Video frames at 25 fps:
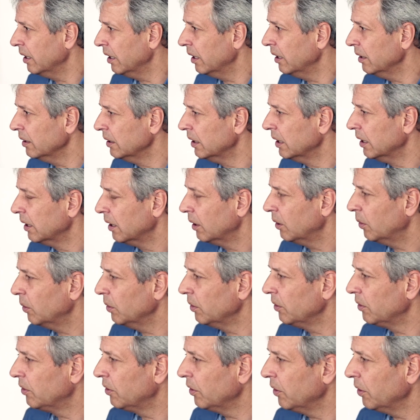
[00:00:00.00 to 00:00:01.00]
Ja, ja ich hatte, und,
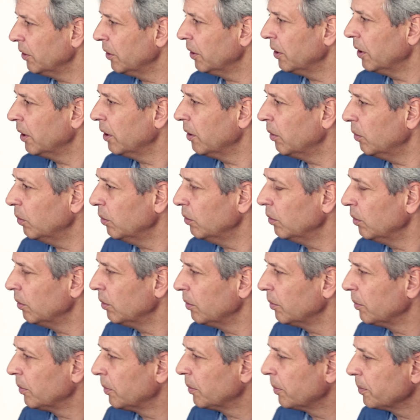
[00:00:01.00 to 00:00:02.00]
auch, äh, ich hatte auch
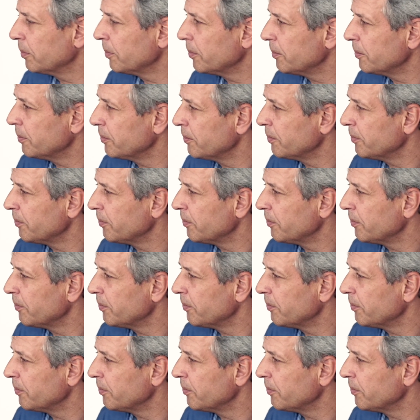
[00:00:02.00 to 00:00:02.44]
den Eindruck,